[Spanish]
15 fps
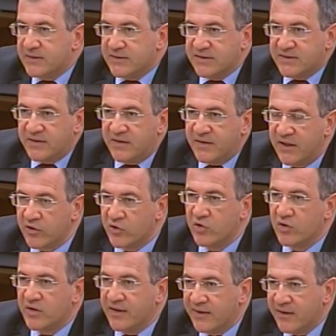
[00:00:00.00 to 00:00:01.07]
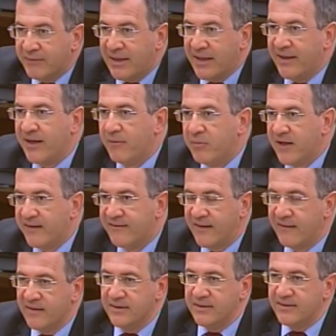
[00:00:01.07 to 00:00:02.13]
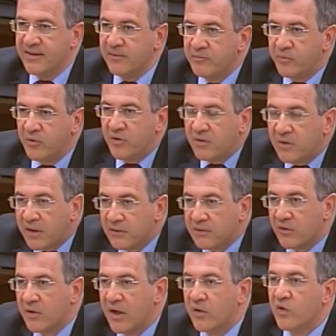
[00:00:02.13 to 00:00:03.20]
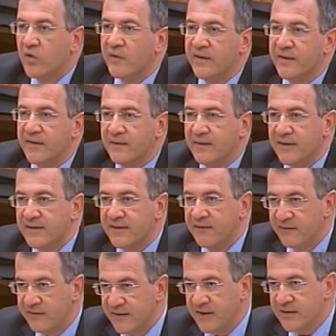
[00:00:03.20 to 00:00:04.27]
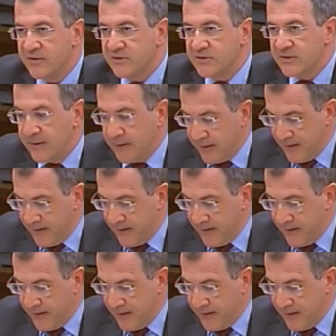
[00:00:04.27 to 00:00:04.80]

Es cierto que de manera aplazada en el tiempo, a lo largo de, 15 años,